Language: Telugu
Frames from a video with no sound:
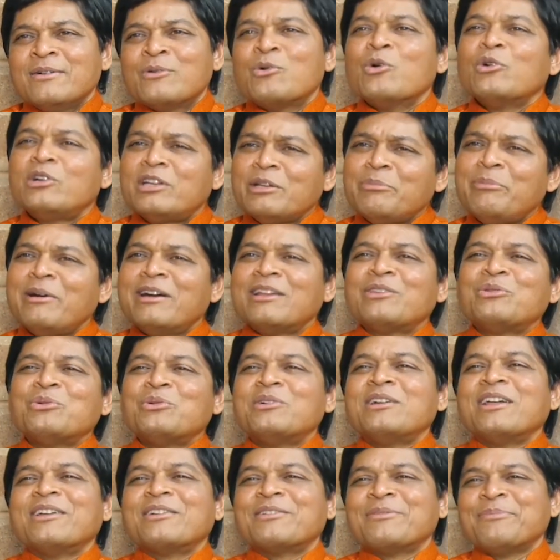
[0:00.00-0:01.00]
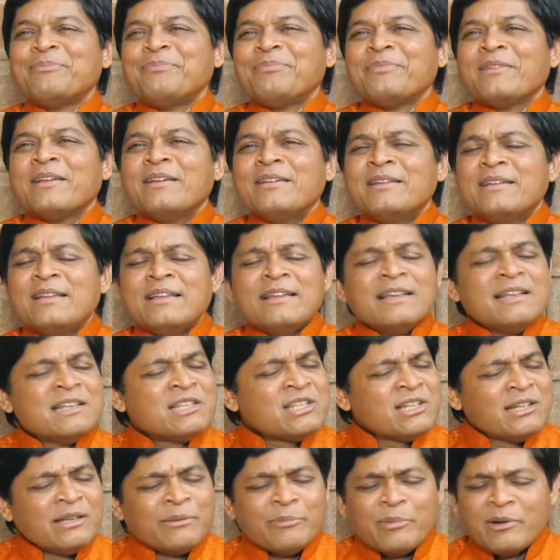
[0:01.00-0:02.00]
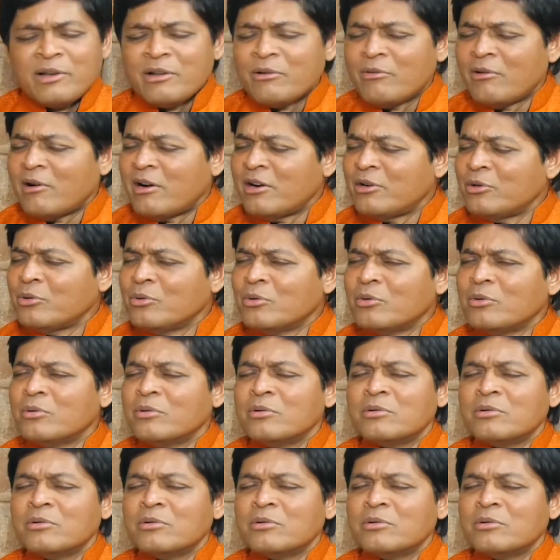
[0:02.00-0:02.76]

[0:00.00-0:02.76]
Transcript: కొట్టి పెడుతుంటారు ఏ చిన్నపిల్లవాడు